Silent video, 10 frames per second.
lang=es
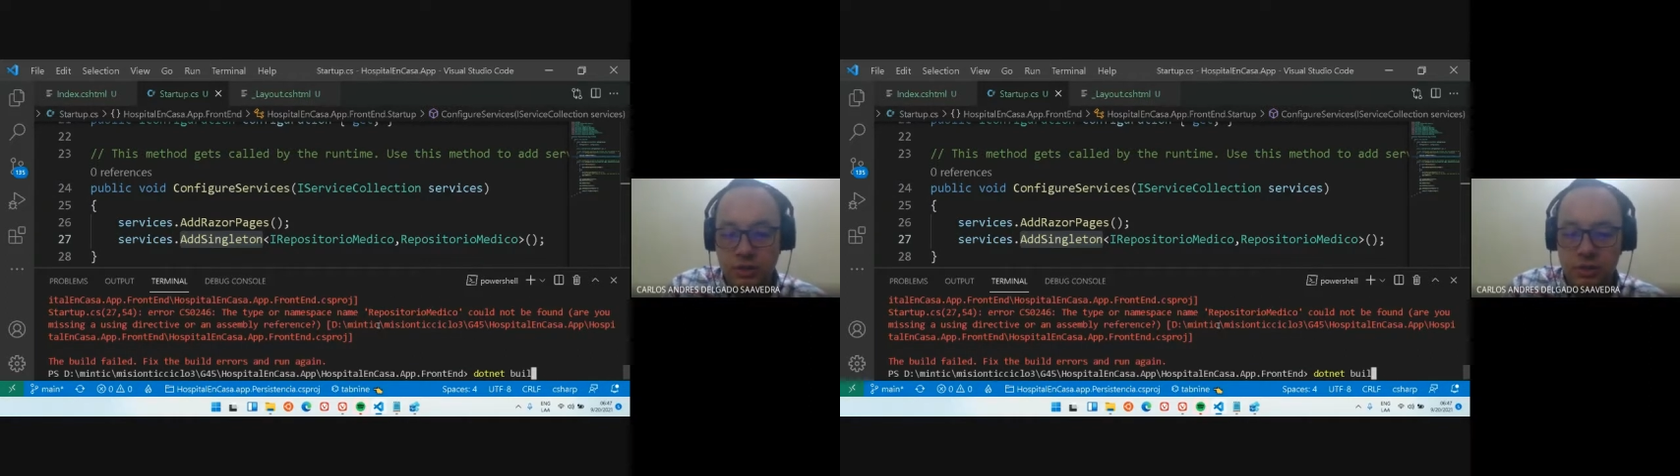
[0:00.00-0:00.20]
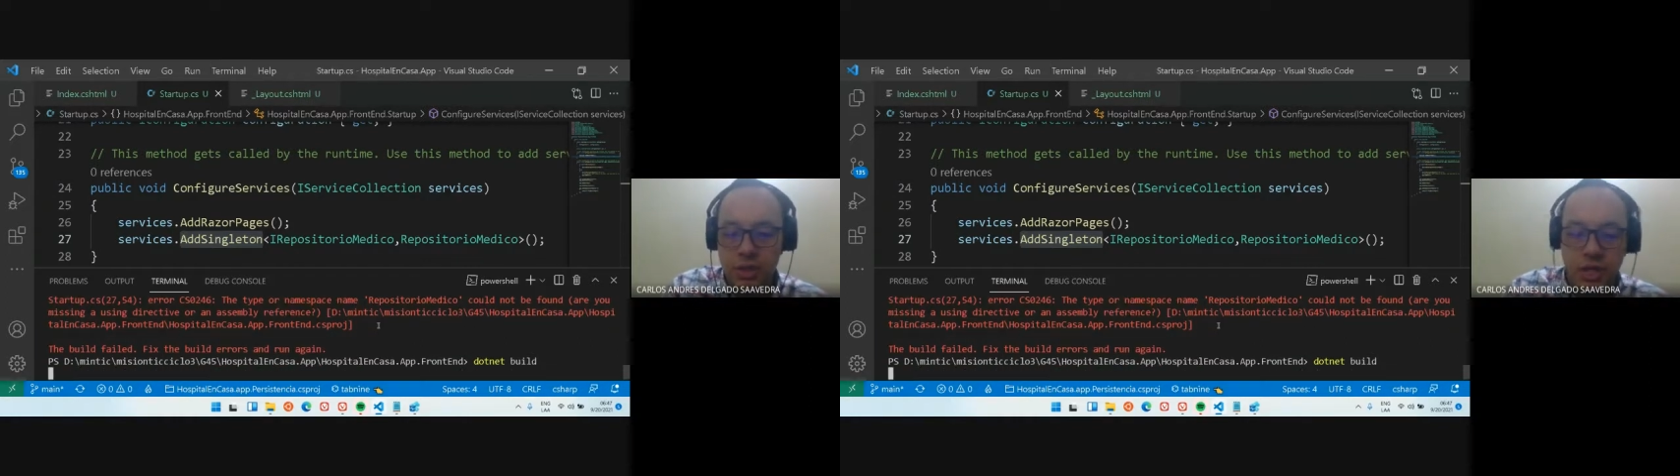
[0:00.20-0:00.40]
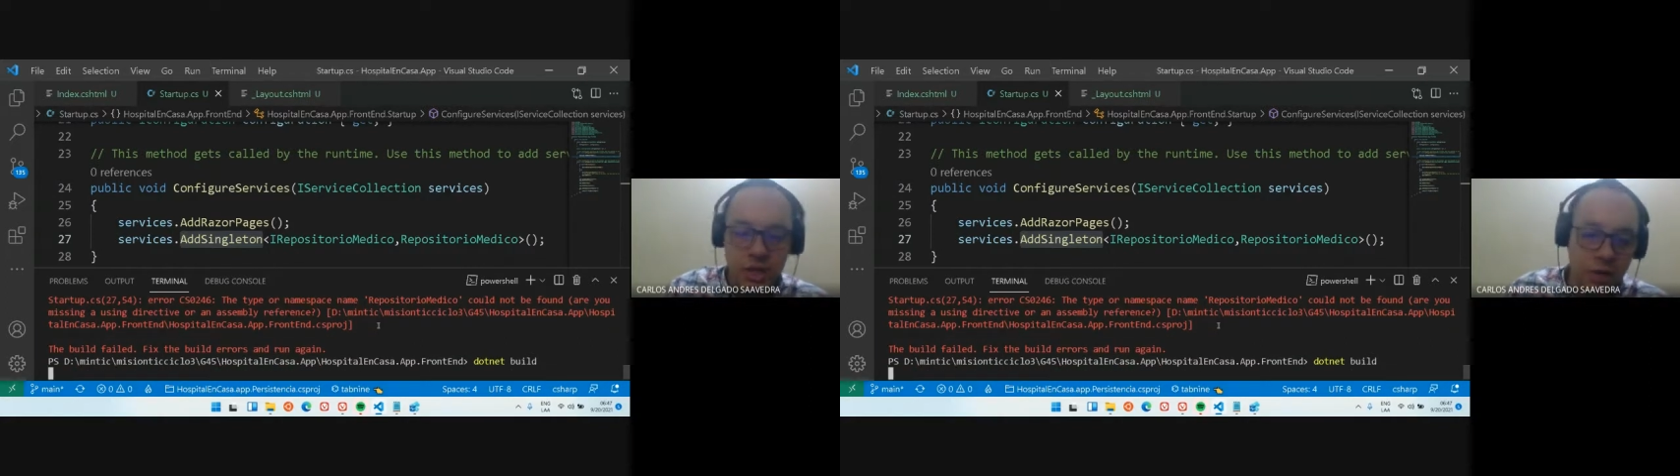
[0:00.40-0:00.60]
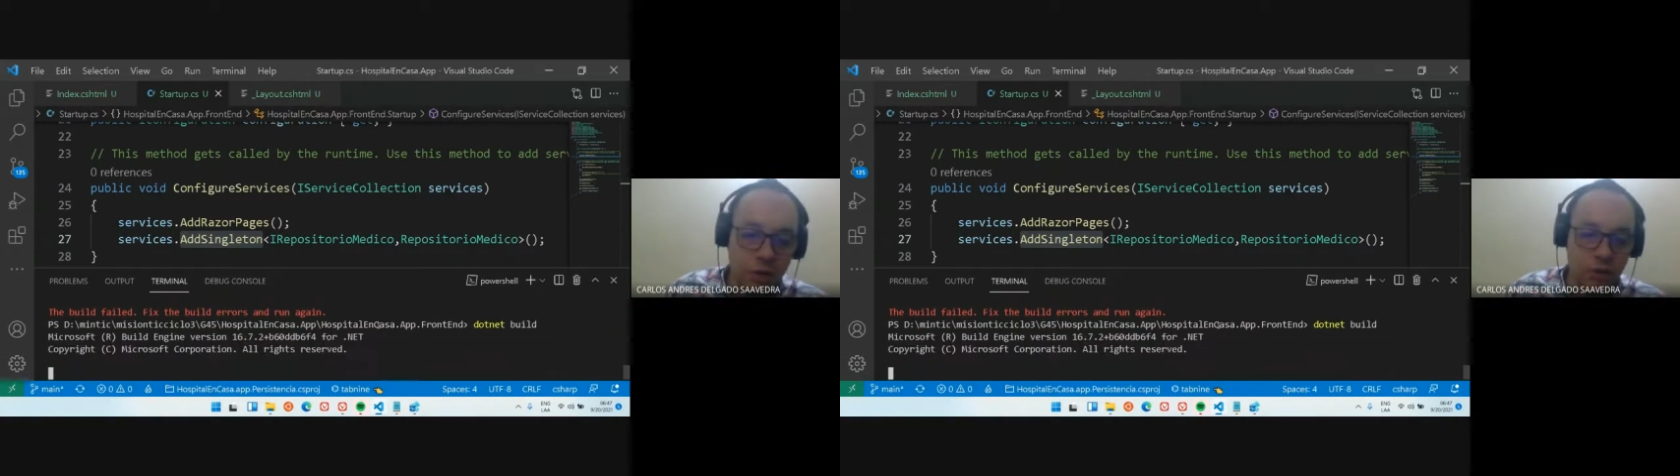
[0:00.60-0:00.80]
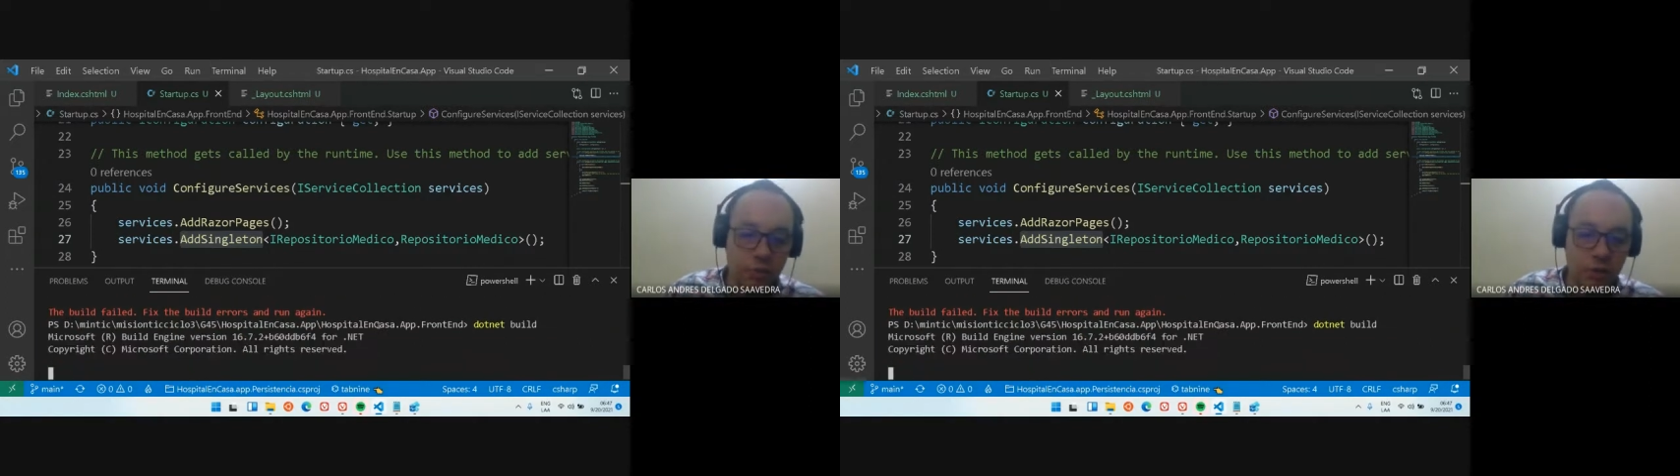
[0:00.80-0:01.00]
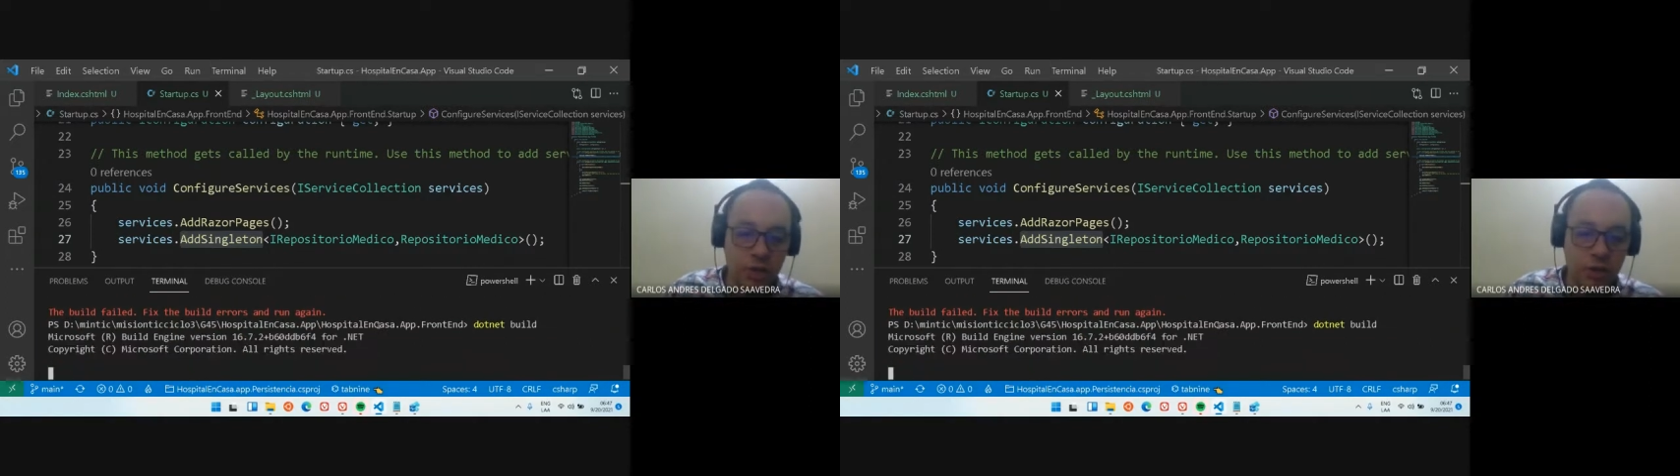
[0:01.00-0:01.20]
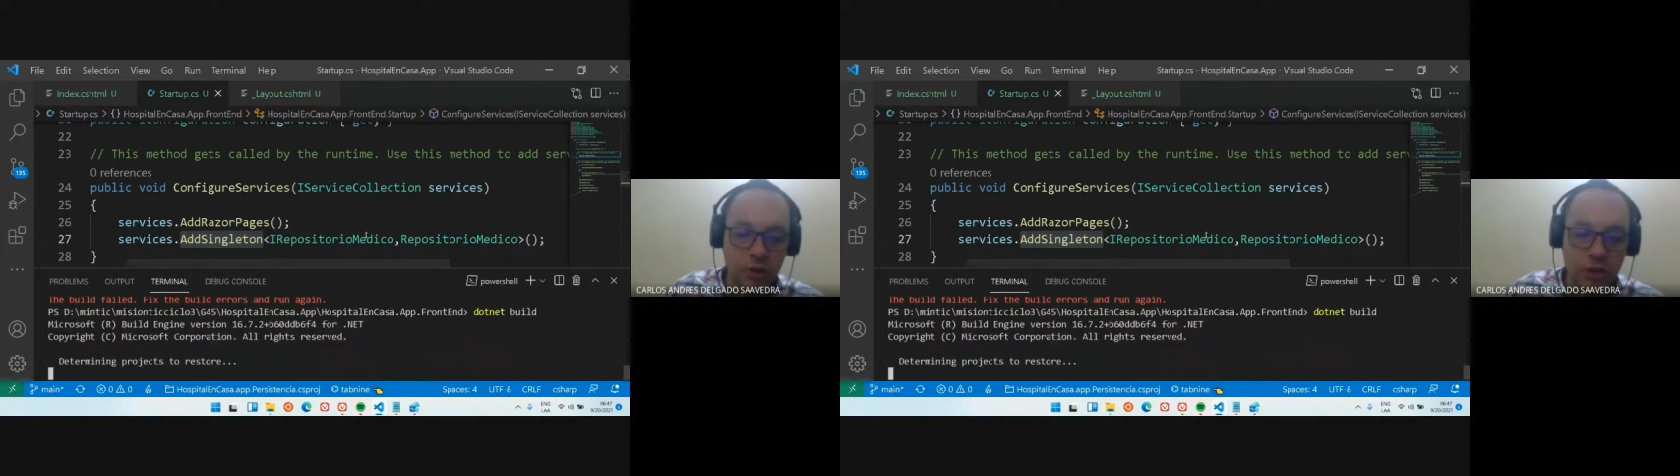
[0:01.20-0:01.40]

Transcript: miren que lo compilo